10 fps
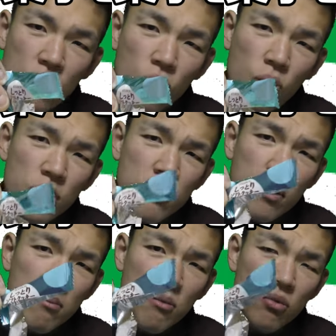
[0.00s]
これ
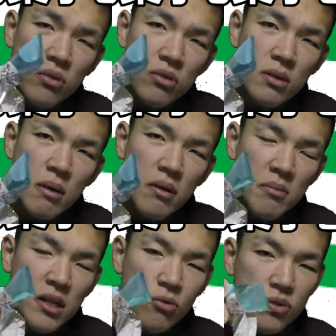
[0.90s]
はもう今まで
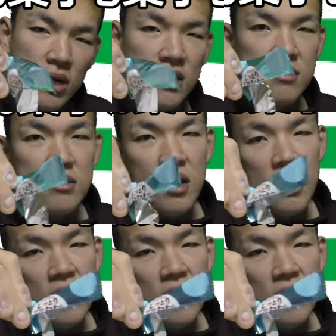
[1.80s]
見たことないですね